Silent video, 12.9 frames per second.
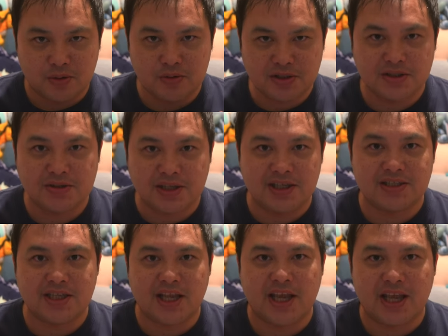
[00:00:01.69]
本日はで
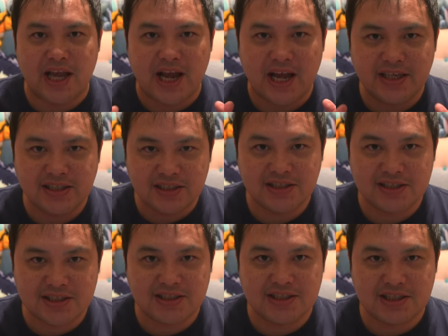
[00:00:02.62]
すね
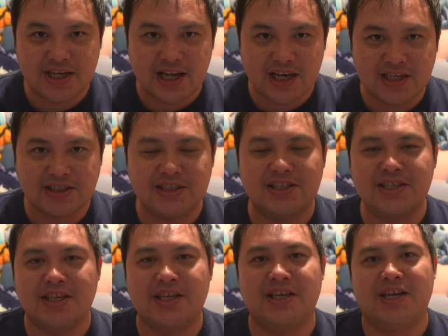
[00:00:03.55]
IHG から
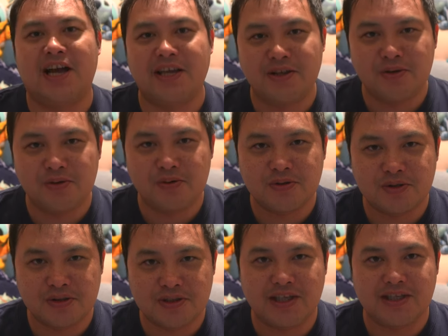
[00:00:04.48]
新規開業
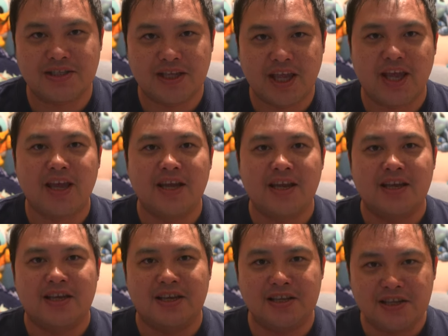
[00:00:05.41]
するですね
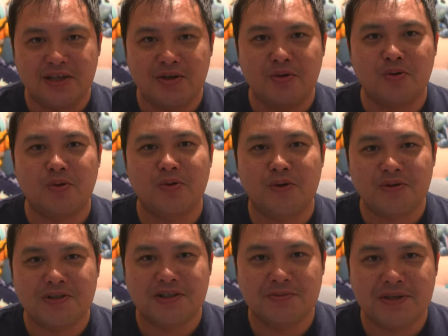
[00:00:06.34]
インディゴ東
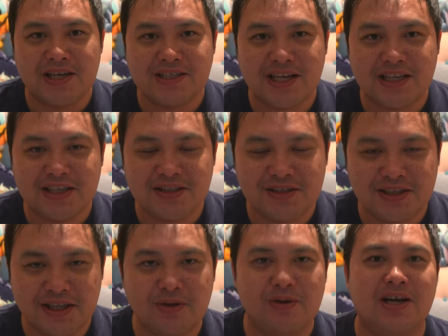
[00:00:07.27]
京渋谷さんにつ
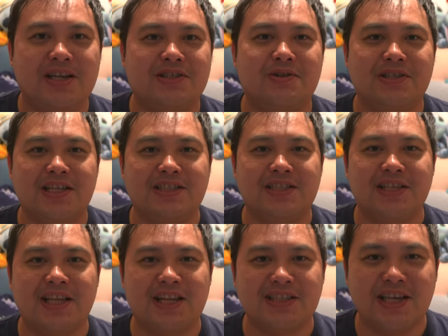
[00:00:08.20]
いてお話をさせて
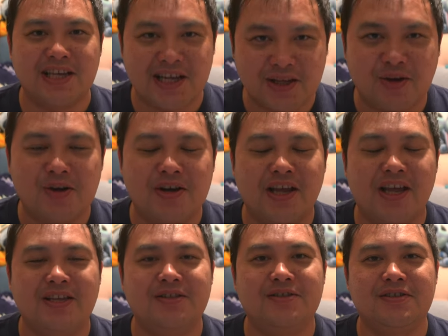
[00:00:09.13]
いただきたいなと
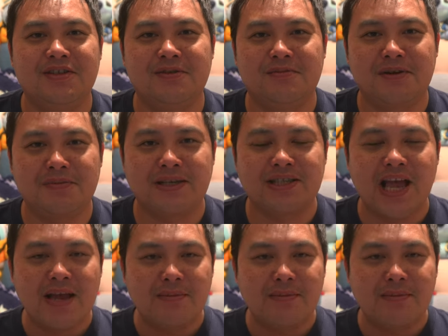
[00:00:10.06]
いうふうに思います。